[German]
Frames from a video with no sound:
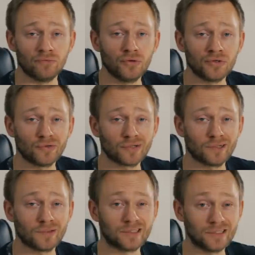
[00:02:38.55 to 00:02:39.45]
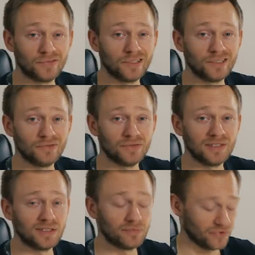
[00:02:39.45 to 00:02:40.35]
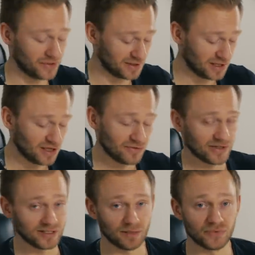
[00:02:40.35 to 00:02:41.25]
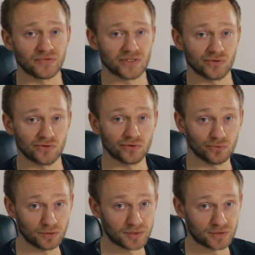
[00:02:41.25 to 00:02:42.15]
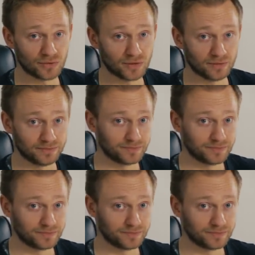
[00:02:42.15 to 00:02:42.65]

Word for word: würde ich euch aber definitiv nicht empfehlen, weil damit versaut euch nur die Pistole.